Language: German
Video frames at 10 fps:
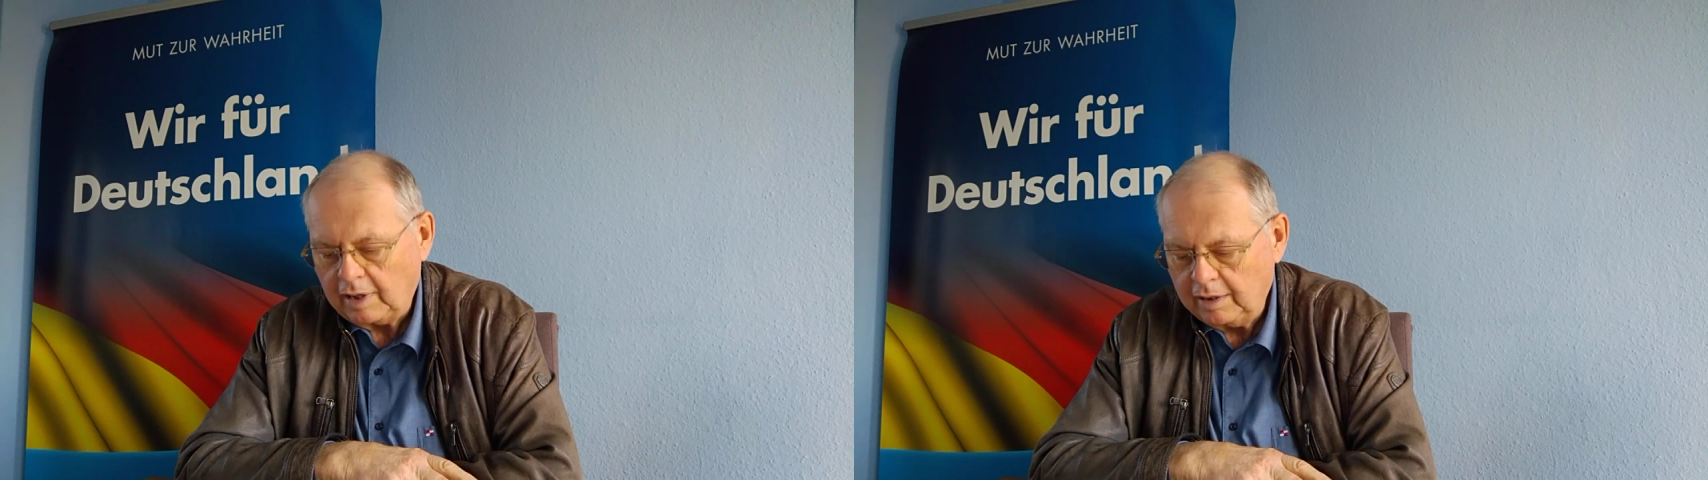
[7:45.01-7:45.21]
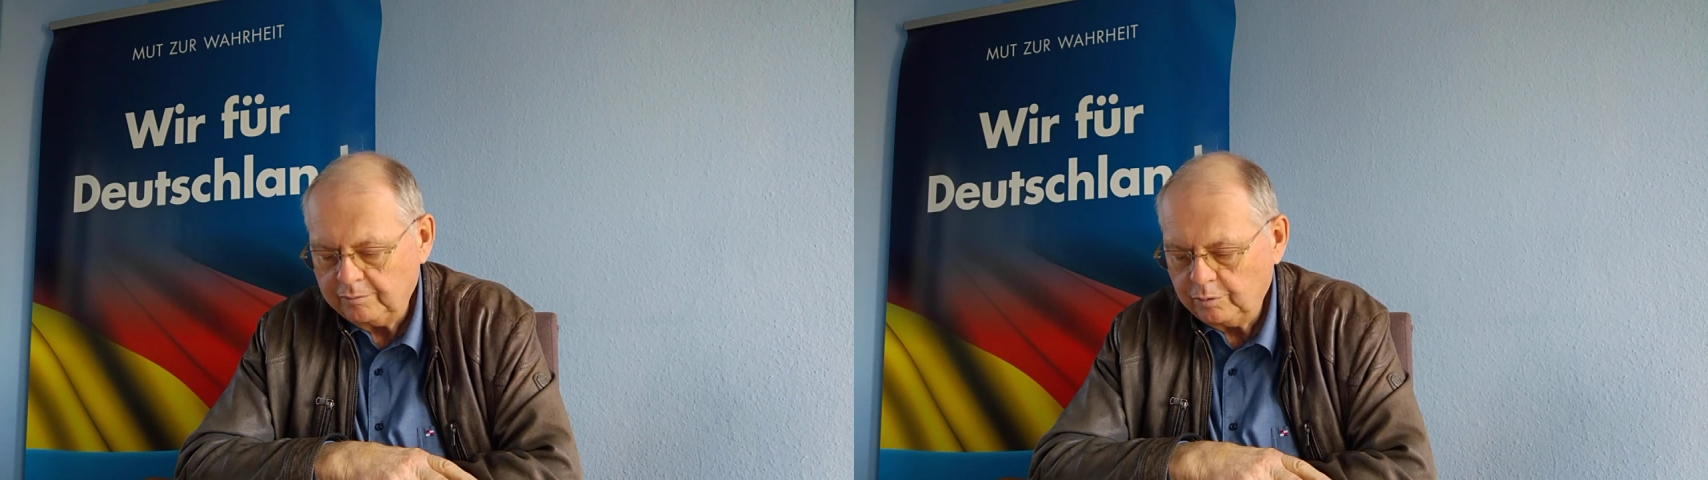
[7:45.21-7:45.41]

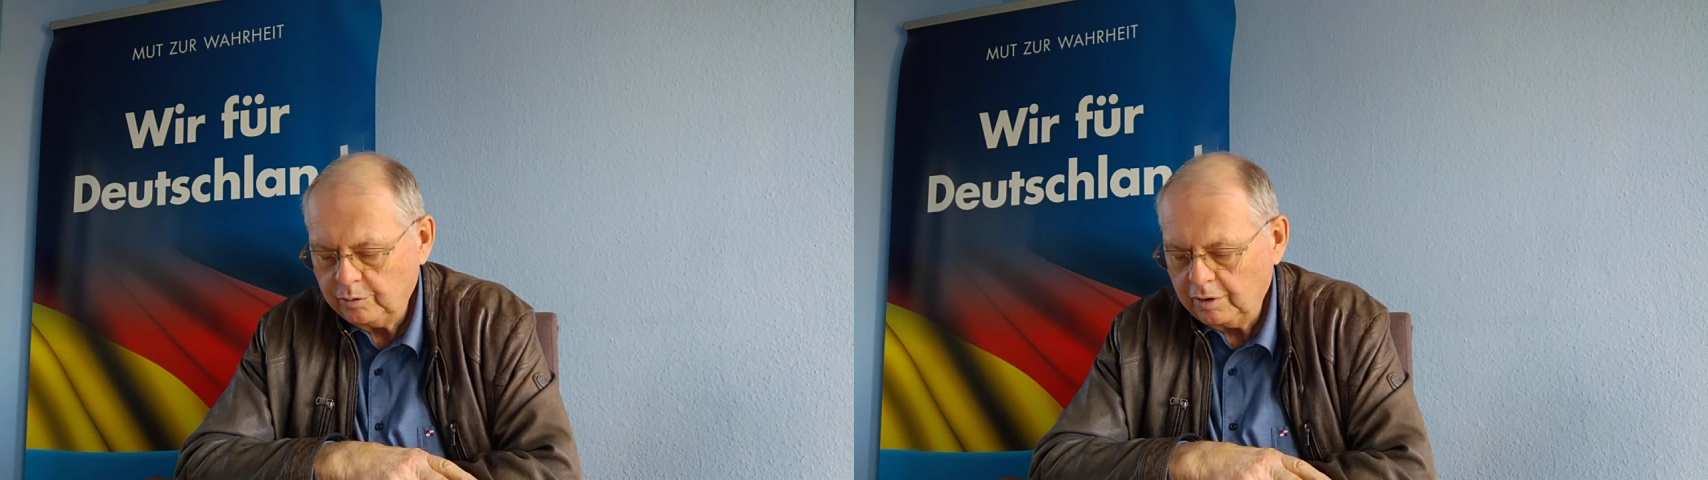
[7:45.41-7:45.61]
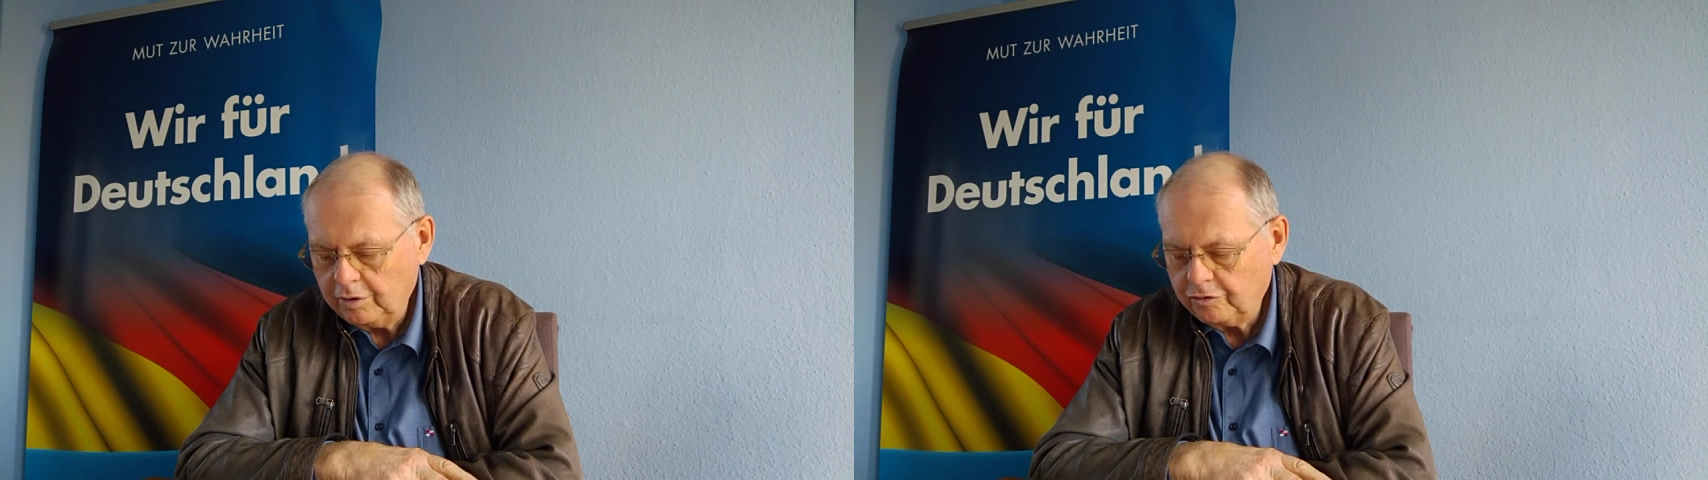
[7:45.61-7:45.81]

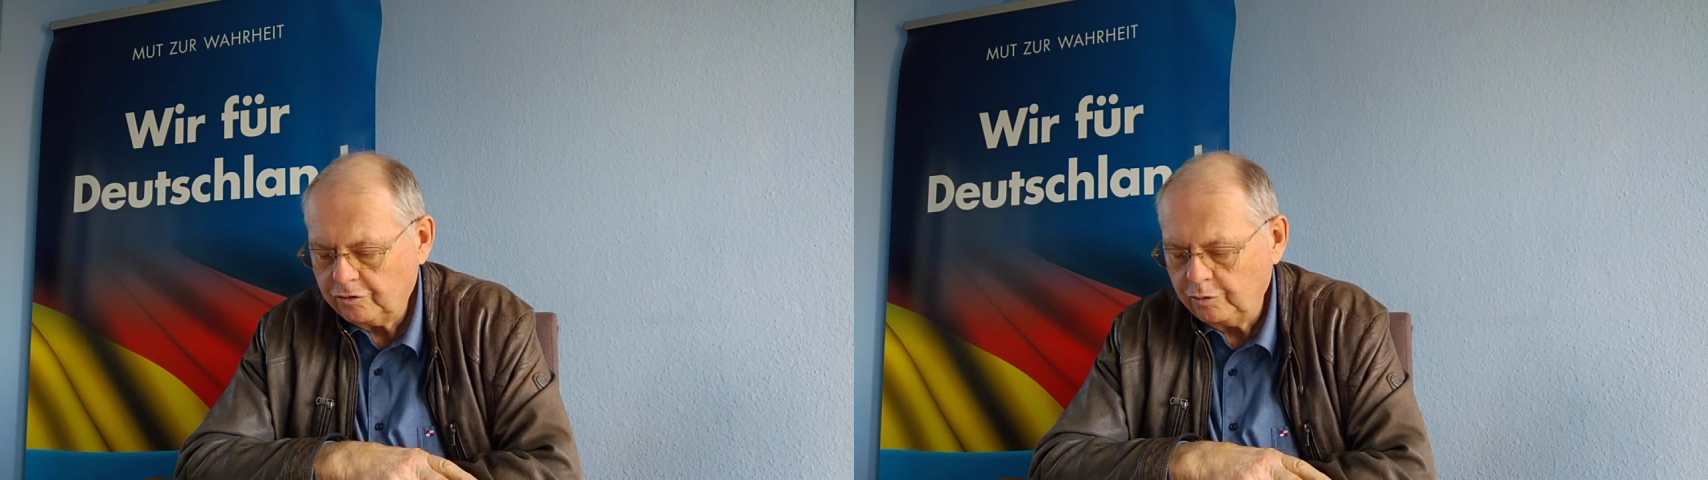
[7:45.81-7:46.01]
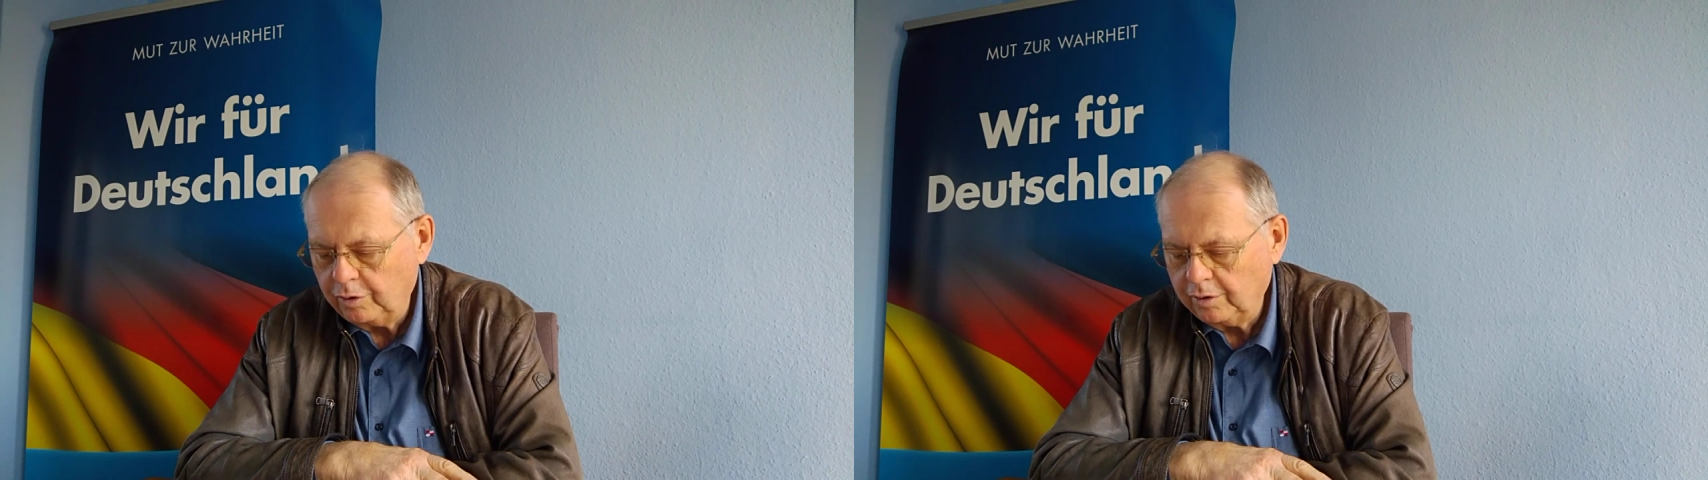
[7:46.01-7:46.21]
Anwohner
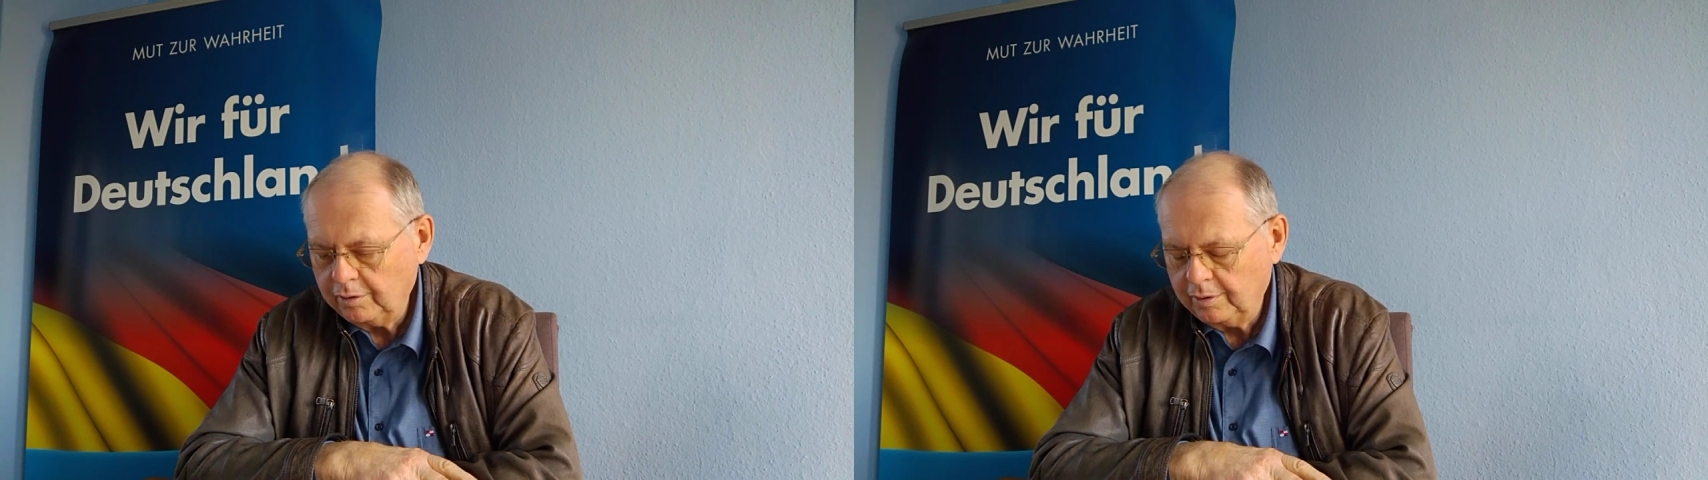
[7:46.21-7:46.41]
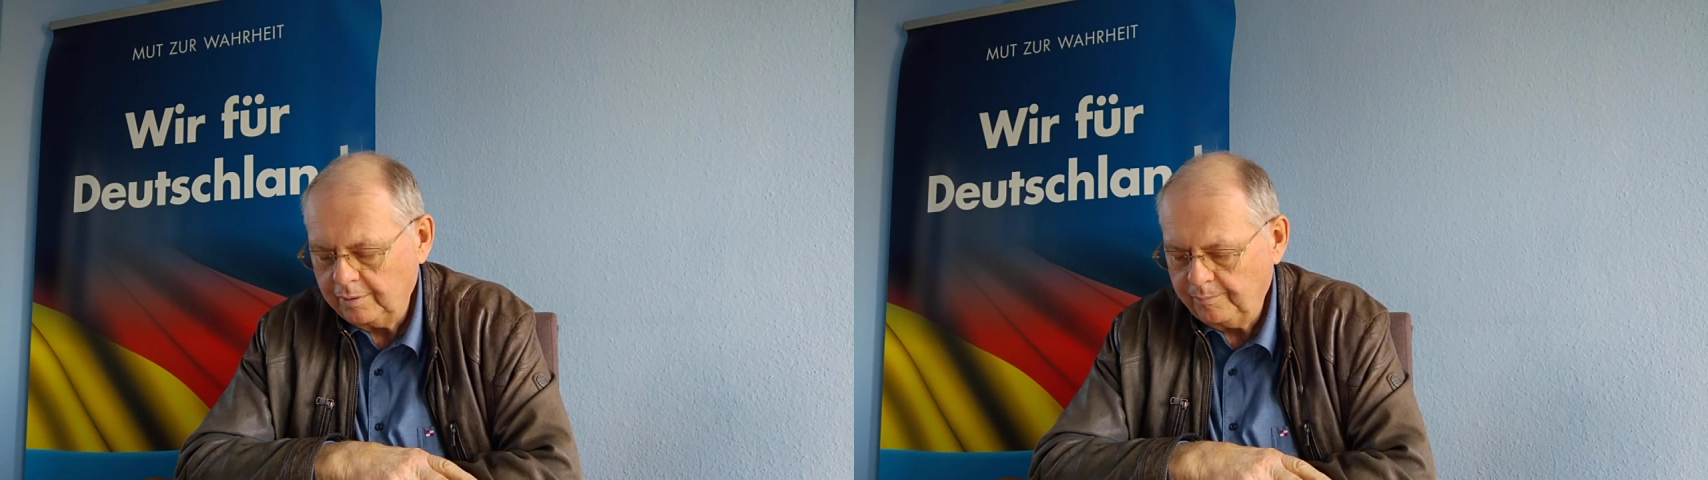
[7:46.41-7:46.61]

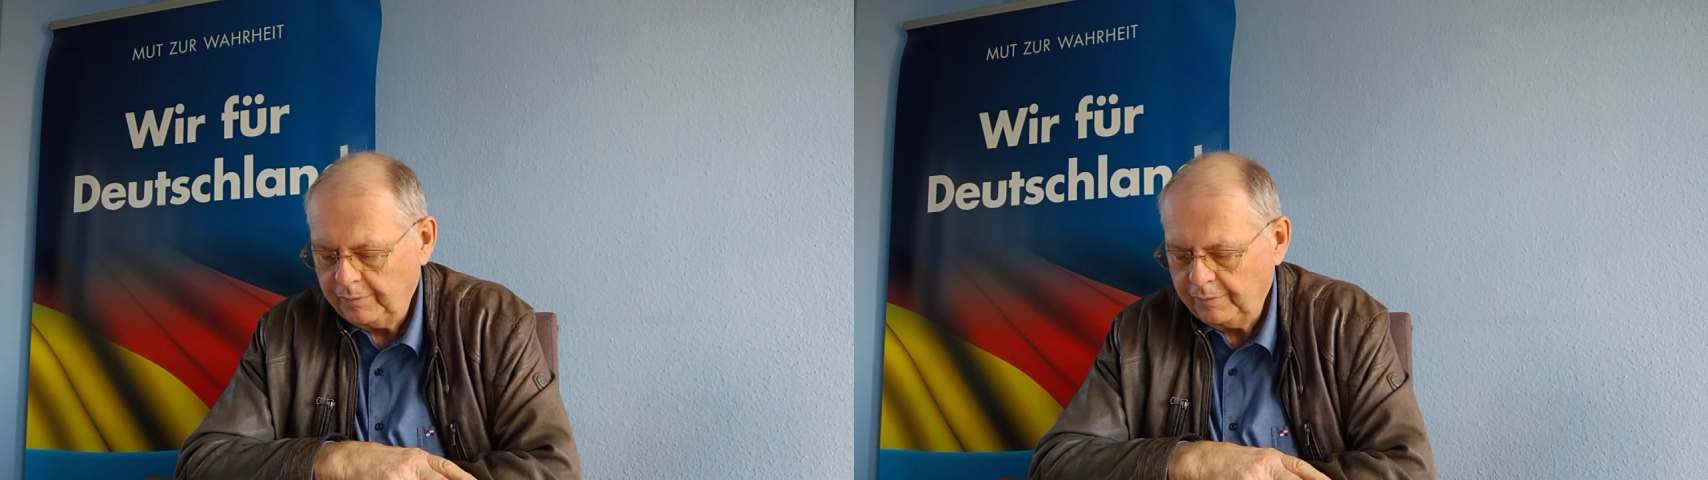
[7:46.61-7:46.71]
stören